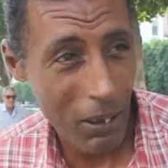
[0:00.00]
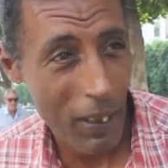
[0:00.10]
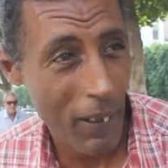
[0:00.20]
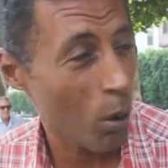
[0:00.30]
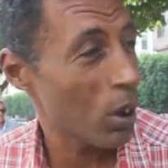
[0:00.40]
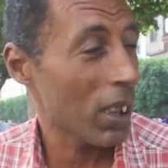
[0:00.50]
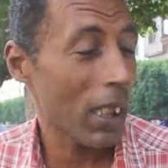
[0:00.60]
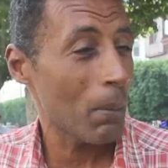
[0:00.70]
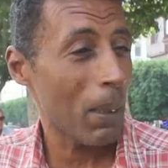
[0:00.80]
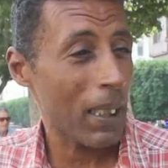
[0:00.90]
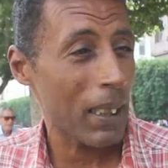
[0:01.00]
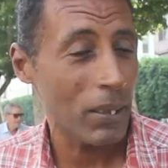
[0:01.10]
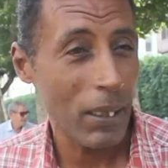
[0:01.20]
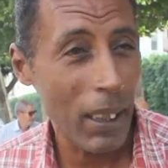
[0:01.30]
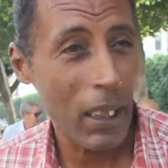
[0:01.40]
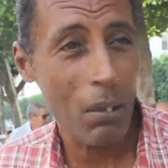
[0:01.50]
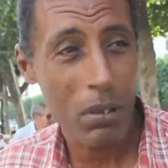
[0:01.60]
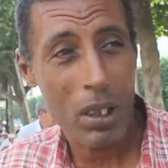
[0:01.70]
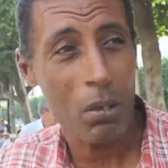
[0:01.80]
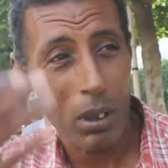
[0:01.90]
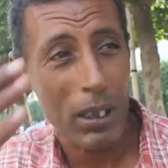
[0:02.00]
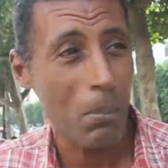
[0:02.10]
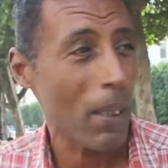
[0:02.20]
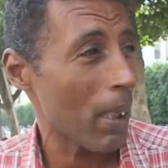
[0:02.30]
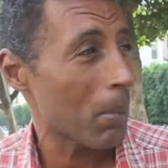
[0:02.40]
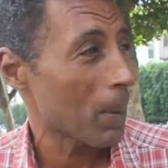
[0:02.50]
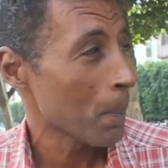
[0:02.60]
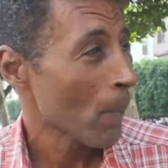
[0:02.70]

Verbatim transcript: وكذا كل شيء لبرا هي وشنو انت بالضبط